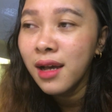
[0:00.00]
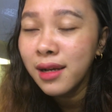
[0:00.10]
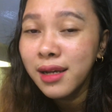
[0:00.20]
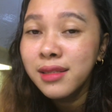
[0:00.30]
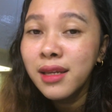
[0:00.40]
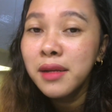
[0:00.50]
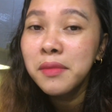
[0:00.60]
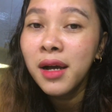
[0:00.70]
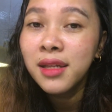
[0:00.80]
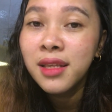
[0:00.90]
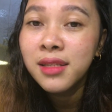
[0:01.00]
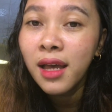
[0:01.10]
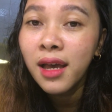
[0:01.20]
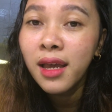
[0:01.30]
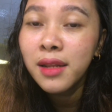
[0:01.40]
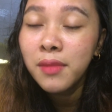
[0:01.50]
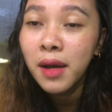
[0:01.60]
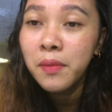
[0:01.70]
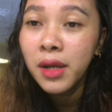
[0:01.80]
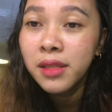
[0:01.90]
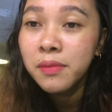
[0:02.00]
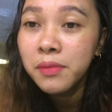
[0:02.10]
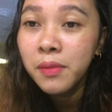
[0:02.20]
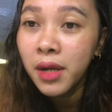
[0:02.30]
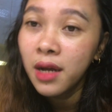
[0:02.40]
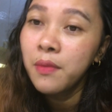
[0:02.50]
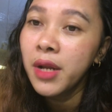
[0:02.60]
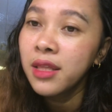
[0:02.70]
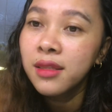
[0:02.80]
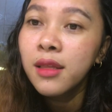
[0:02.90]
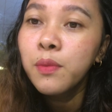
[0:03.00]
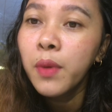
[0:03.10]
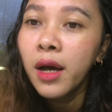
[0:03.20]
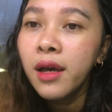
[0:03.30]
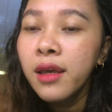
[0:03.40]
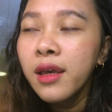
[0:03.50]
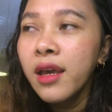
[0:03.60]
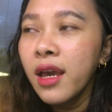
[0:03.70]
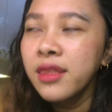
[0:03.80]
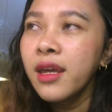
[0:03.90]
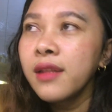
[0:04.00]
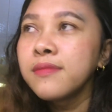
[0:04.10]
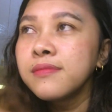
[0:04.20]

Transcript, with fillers: ang ganda ng mga design, mga brand mga branded pa. And then